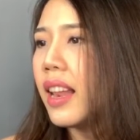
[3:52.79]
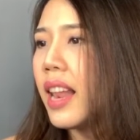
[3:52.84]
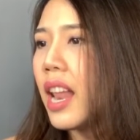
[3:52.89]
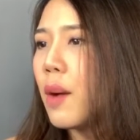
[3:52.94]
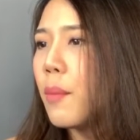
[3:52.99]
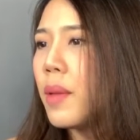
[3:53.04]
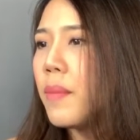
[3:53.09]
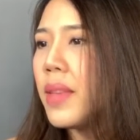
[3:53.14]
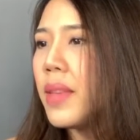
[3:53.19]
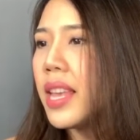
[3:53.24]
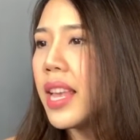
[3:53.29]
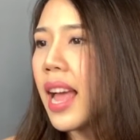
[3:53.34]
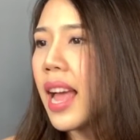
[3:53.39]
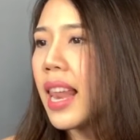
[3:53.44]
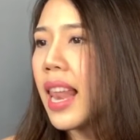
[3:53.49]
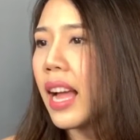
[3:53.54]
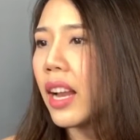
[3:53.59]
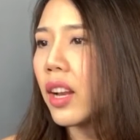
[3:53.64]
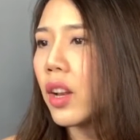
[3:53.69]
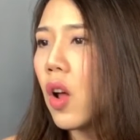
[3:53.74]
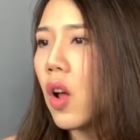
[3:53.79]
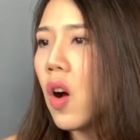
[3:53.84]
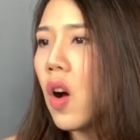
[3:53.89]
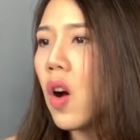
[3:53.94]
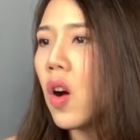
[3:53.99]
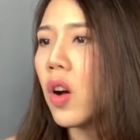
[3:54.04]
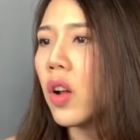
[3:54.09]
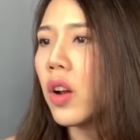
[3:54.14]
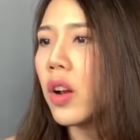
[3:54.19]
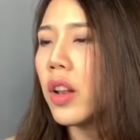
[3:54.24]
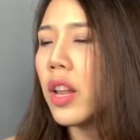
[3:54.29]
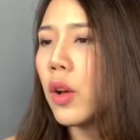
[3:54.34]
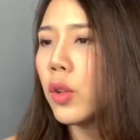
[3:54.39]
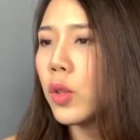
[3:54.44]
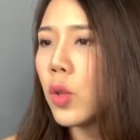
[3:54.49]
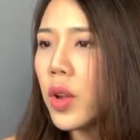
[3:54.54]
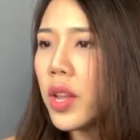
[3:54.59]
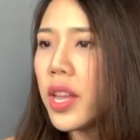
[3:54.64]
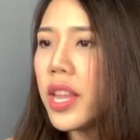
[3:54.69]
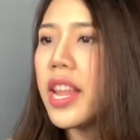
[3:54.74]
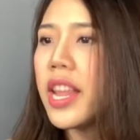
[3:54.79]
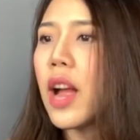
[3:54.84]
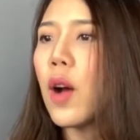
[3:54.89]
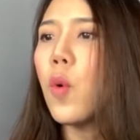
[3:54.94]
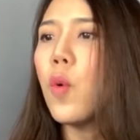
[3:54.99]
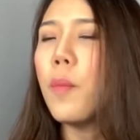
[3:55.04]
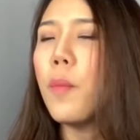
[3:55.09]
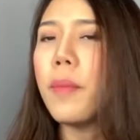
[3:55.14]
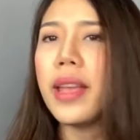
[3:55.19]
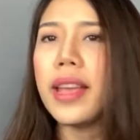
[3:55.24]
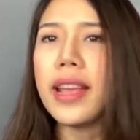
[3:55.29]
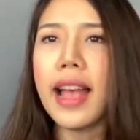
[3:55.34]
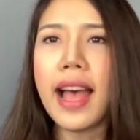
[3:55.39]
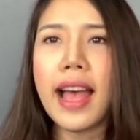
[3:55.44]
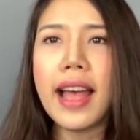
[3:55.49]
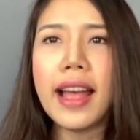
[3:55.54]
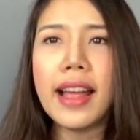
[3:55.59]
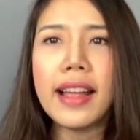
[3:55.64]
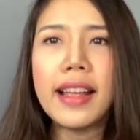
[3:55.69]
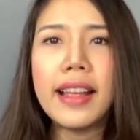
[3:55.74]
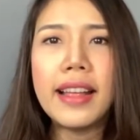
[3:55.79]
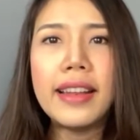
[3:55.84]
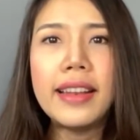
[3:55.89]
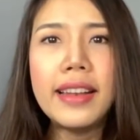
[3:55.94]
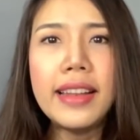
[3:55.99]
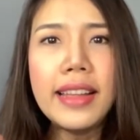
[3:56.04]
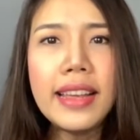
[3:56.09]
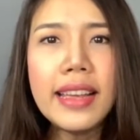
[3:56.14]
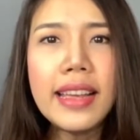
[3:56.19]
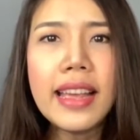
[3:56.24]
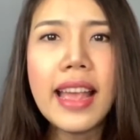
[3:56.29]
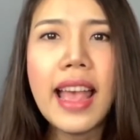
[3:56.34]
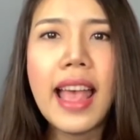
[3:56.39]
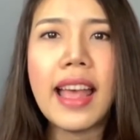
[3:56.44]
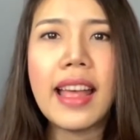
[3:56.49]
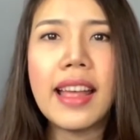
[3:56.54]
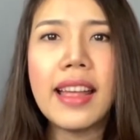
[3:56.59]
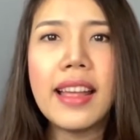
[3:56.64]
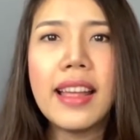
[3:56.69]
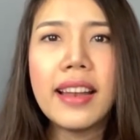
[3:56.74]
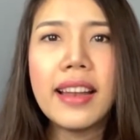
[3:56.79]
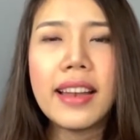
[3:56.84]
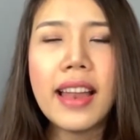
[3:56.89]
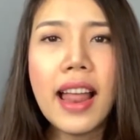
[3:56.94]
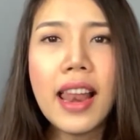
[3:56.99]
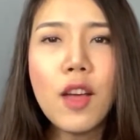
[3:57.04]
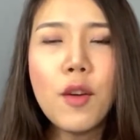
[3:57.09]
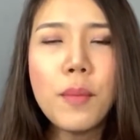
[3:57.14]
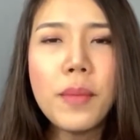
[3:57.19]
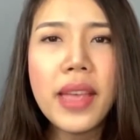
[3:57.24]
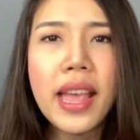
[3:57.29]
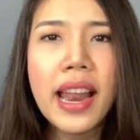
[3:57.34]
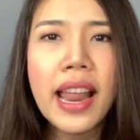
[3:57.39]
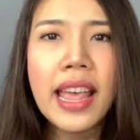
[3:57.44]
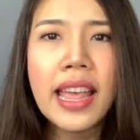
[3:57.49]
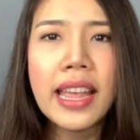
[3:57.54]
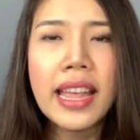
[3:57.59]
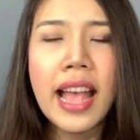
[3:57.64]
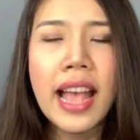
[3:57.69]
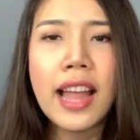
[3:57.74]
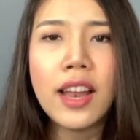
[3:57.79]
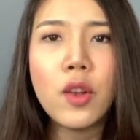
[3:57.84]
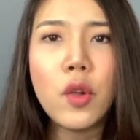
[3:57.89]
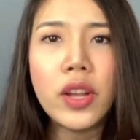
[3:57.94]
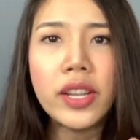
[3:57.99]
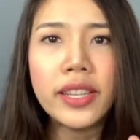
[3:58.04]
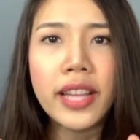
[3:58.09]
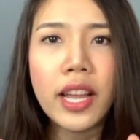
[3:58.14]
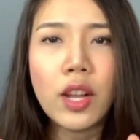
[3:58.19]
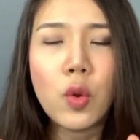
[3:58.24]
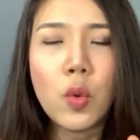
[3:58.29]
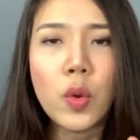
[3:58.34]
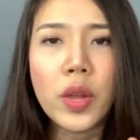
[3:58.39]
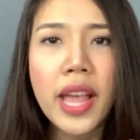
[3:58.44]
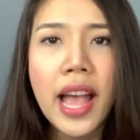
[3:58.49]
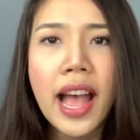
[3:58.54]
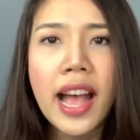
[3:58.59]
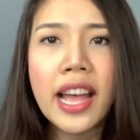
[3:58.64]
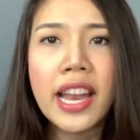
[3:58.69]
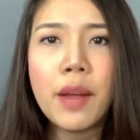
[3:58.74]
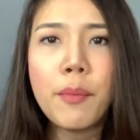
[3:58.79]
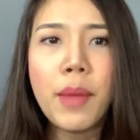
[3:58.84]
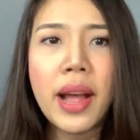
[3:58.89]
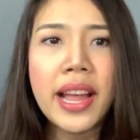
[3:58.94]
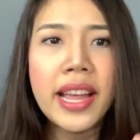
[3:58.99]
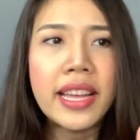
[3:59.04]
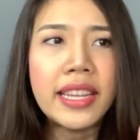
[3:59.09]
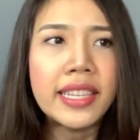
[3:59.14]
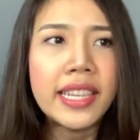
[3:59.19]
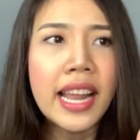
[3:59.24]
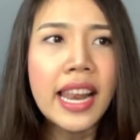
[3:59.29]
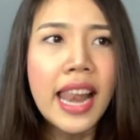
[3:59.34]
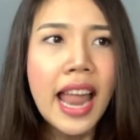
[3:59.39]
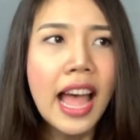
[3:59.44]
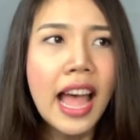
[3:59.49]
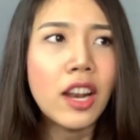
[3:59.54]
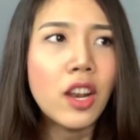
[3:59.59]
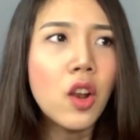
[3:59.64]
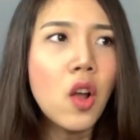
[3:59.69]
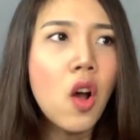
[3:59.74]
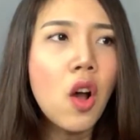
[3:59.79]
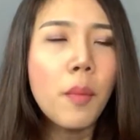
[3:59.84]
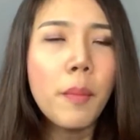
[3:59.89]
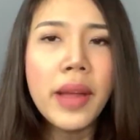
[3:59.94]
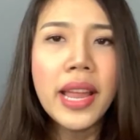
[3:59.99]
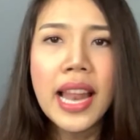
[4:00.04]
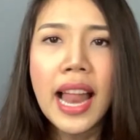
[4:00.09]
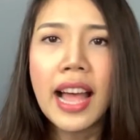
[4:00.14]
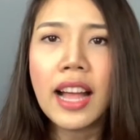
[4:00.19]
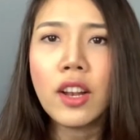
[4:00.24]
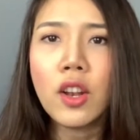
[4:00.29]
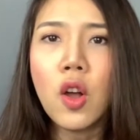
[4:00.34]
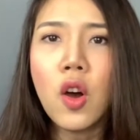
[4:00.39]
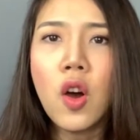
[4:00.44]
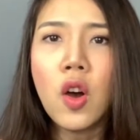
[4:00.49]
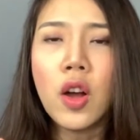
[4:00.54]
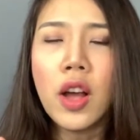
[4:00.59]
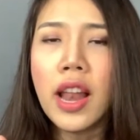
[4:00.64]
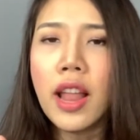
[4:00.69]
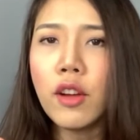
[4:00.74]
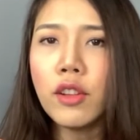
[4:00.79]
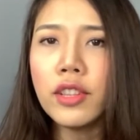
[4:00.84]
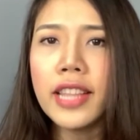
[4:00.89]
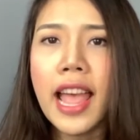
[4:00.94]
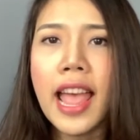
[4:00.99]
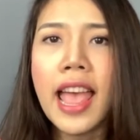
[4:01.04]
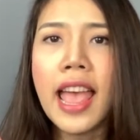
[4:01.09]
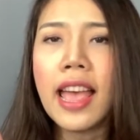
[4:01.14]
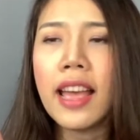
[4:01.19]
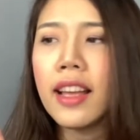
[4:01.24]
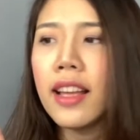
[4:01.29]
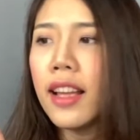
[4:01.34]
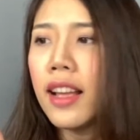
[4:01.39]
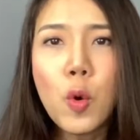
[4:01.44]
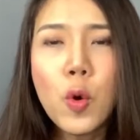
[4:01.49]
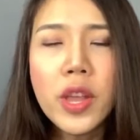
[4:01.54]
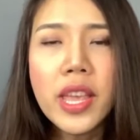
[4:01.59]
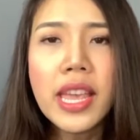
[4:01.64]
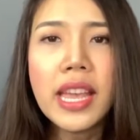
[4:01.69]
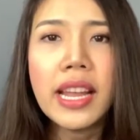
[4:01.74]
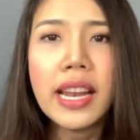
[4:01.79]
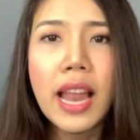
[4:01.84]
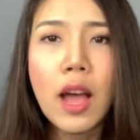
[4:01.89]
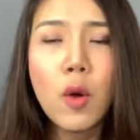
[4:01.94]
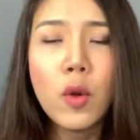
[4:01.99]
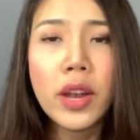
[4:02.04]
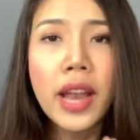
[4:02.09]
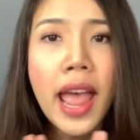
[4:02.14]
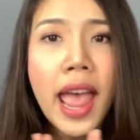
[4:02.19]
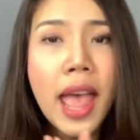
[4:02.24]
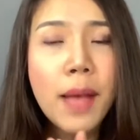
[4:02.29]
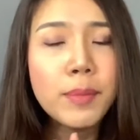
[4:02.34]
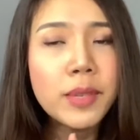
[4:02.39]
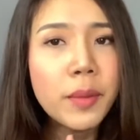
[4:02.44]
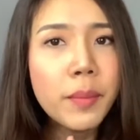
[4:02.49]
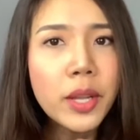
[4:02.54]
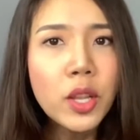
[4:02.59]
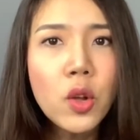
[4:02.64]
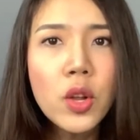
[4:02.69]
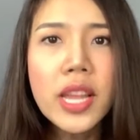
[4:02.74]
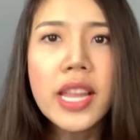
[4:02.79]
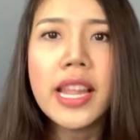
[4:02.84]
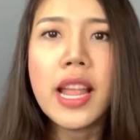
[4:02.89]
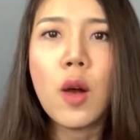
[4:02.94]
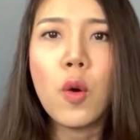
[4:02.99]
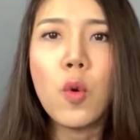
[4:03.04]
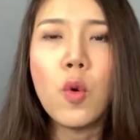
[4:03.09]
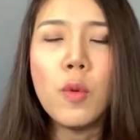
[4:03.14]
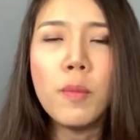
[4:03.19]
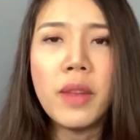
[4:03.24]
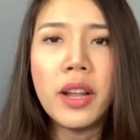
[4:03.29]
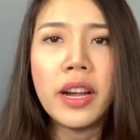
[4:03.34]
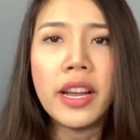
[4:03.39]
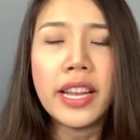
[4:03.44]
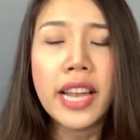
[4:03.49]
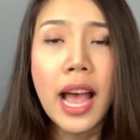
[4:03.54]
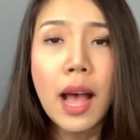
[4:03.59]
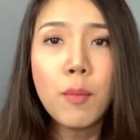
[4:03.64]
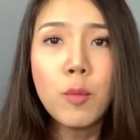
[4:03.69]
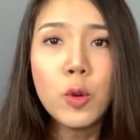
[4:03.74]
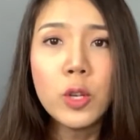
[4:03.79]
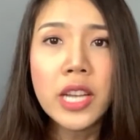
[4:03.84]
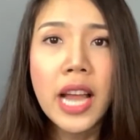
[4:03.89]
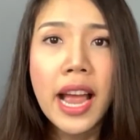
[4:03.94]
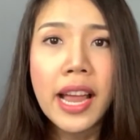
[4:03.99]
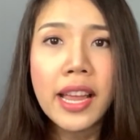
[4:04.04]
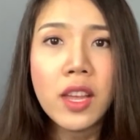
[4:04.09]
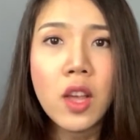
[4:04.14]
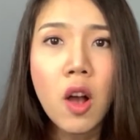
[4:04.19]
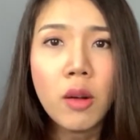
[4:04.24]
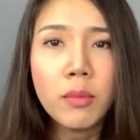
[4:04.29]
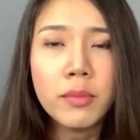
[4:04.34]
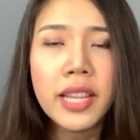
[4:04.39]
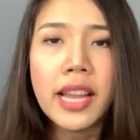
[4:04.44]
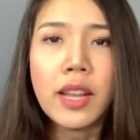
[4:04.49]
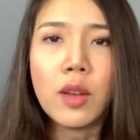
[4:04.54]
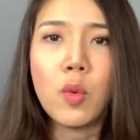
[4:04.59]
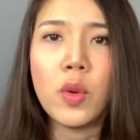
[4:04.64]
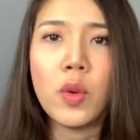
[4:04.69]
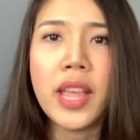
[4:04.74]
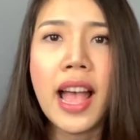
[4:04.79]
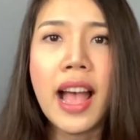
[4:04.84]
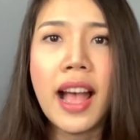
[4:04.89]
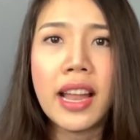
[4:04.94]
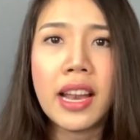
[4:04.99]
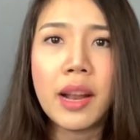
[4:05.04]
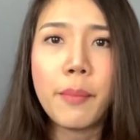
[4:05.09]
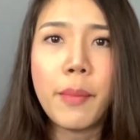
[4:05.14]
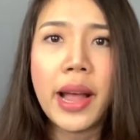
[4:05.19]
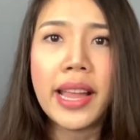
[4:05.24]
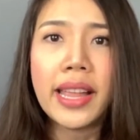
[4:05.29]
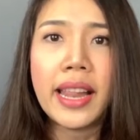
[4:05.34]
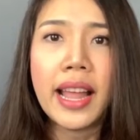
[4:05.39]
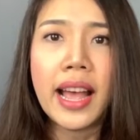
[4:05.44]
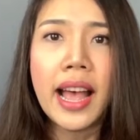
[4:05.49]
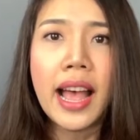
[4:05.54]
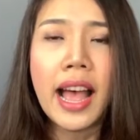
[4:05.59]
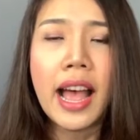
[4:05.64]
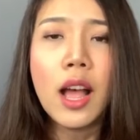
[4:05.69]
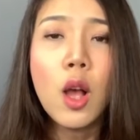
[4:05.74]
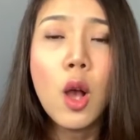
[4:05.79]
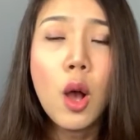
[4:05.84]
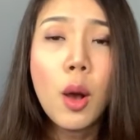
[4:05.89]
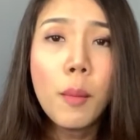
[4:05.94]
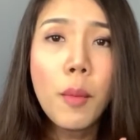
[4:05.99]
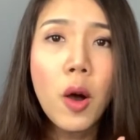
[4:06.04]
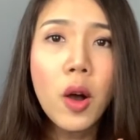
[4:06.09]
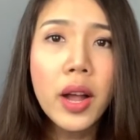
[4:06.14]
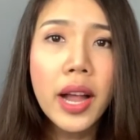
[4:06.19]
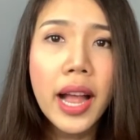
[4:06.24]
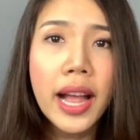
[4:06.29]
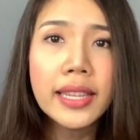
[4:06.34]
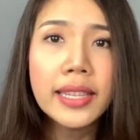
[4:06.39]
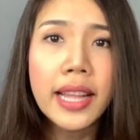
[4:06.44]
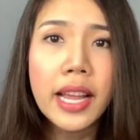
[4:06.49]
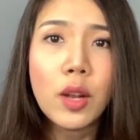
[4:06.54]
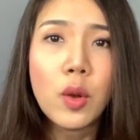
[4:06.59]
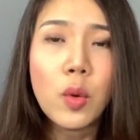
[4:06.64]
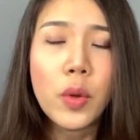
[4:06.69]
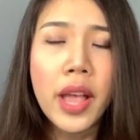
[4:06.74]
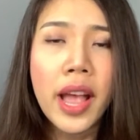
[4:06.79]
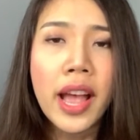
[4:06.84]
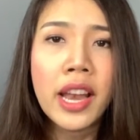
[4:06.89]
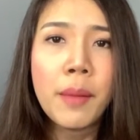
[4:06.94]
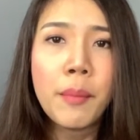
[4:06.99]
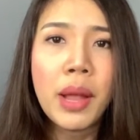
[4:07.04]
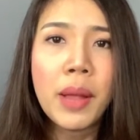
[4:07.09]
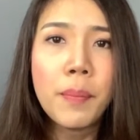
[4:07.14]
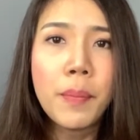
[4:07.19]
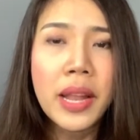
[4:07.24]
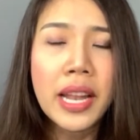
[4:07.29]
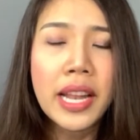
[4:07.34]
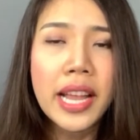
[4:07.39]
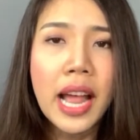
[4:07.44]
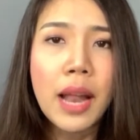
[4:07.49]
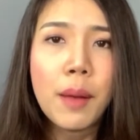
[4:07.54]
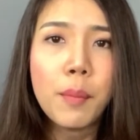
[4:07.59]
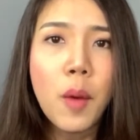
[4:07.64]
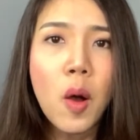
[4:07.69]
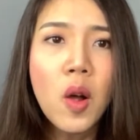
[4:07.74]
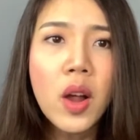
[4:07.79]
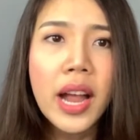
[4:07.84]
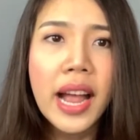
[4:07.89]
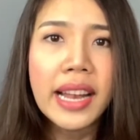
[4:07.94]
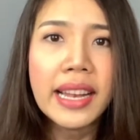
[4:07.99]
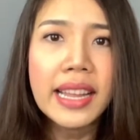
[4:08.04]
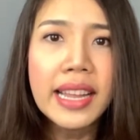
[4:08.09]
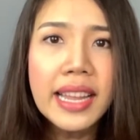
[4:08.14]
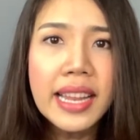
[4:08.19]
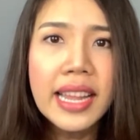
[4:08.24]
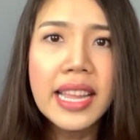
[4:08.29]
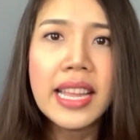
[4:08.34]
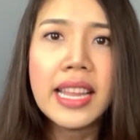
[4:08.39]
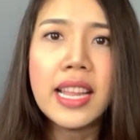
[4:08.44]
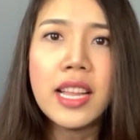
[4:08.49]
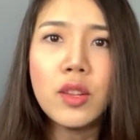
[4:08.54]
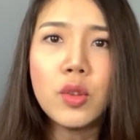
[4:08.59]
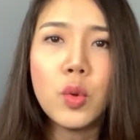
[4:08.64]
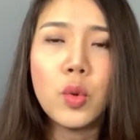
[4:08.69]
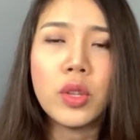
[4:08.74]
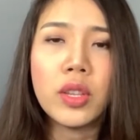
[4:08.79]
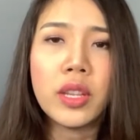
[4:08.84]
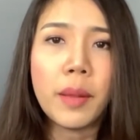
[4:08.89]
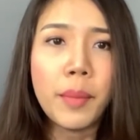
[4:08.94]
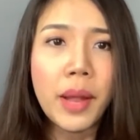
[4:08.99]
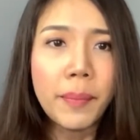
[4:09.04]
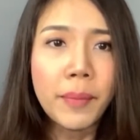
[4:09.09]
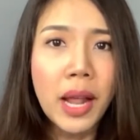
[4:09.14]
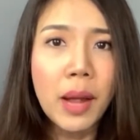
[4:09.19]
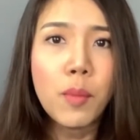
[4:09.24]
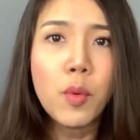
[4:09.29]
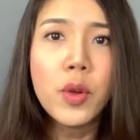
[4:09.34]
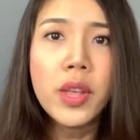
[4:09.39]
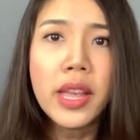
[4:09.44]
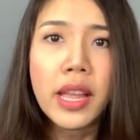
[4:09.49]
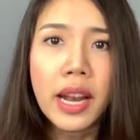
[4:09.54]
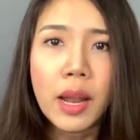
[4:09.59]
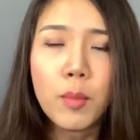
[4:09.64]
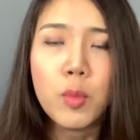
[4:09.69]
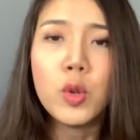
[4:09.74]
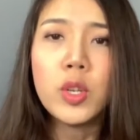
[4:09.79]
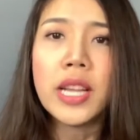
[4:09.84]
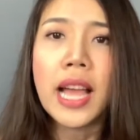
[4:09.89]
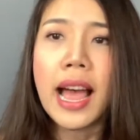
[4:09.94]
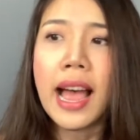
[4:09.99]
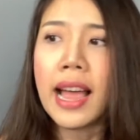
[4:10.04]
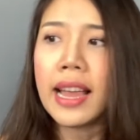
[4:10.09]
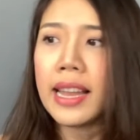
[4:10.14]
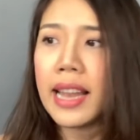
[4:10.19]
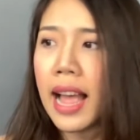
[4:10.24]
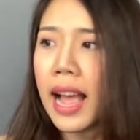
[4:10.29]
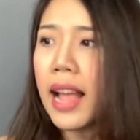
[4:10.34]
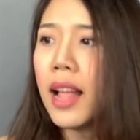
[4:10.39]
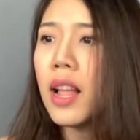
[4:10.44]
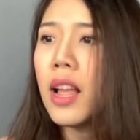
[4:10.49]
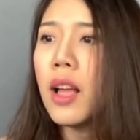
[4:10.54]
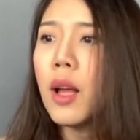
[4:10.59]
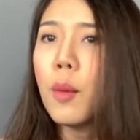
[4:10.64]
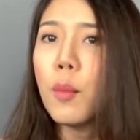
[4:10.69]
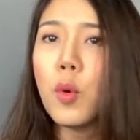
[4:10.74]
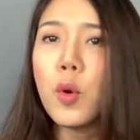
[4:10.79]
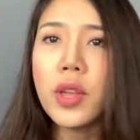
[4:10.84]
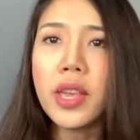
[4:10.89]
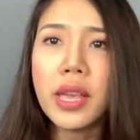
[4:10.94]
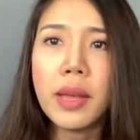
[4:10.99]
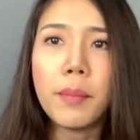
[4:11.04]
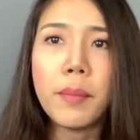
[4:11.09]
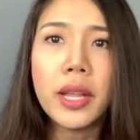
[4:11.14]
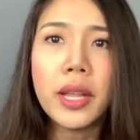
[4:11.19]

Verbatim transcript: แล้วไม่มีการหลั่งนอกเราต้องกินยาคุมไหมคะนี่ไงถ้าเรามีอะไรกันโดยใส่ถุงยางอนามัยจะหลั่งนอไม่หลั่งนอกก็แล้วแต่ผู้หญิงเราแทบจะไม่ต้องกินยาคุมเลยถ้าผู้ชายยอมใส่ถุงยางอนามัยนะคะเพราะการใส่ถุงยางอนามัยเป็นการป้องกันที่ดีที่สุดสำหรับทั้งผู้หญิงและผู้ชายนะผู้หญิ